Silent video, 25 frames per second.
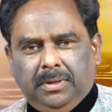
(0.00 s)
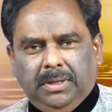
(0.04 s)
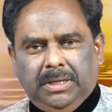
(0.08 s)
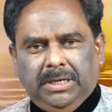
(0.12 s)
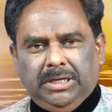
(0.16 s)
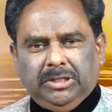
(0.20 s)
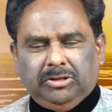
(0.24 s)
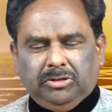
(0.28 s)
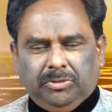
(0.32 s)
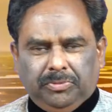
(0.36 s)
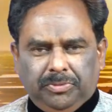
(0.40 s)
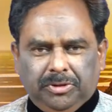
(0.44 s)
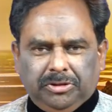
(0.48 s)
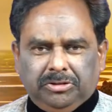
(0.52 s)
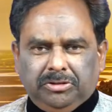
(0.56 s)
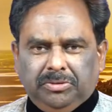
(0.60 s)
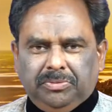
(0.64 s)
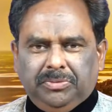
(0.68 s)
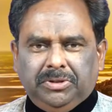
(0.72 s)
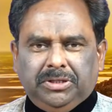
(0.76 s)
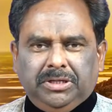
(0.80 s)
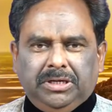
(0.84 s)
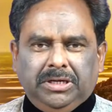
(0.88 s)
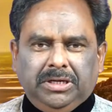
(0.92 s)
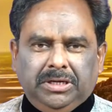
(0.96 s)
ఈ తొంభై
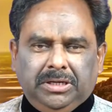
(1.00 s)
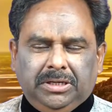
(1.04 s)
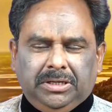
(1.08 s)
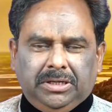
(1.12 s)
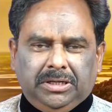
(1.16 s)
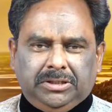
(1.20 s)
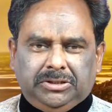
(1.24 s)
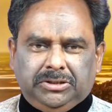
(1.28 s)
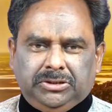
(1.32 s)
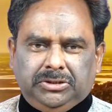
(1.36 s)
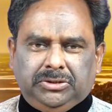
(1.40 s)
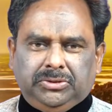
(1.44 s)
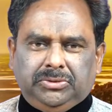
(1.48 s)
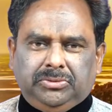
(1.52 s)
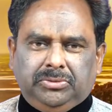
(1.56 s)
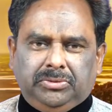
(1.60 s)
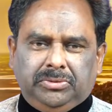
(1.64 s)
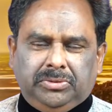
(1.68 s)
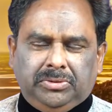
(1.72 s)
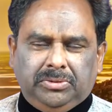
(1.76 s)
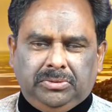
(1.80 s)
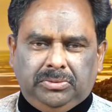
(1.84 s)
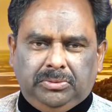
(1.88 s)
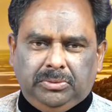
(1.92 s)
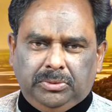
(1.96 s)
తొమ్మిదిని
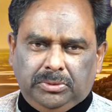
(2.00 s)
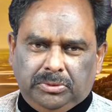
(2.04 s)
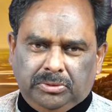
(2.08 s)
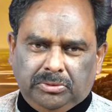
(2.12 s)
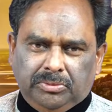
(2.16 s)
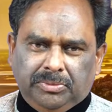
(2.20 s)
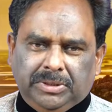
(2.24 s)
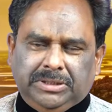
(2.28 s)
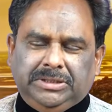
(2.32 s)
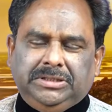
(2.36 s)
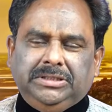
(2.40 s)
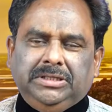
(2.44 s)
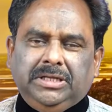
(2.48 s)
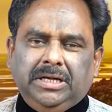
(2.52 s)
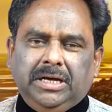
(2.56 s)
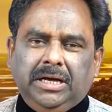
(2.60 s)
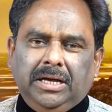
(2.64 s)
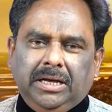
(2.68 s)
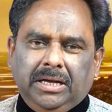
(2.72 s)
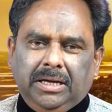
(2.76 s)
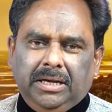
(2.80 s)
రక్షించుకుంటూ ఉంటూ మంచిదా